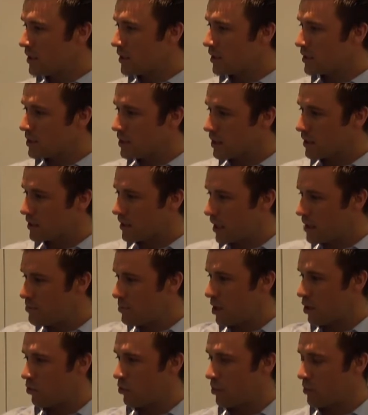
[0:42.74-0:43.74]
这个这个代
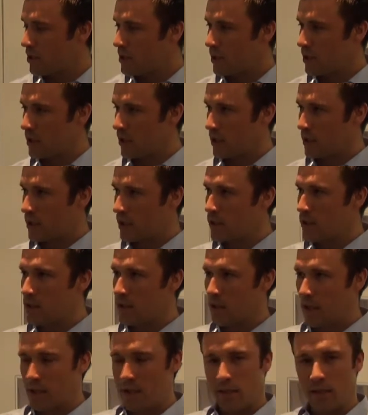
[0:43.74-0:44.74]
表我们的
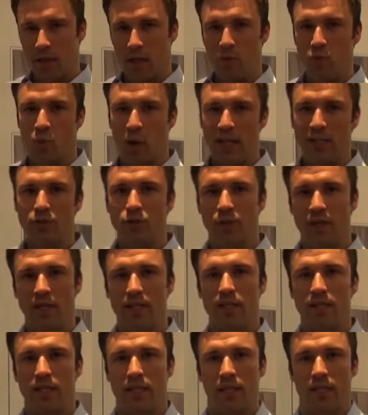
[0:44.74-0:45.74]
跟很很完全
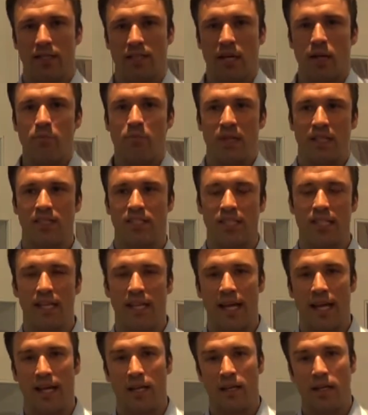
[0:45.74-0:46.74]
的那个产品系
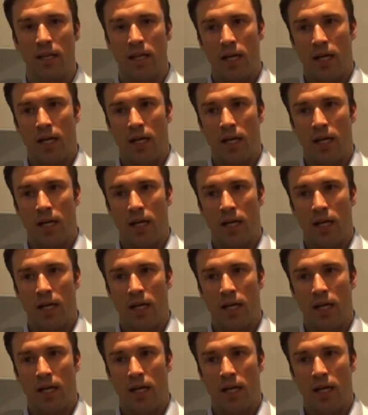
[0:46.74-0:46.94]
列，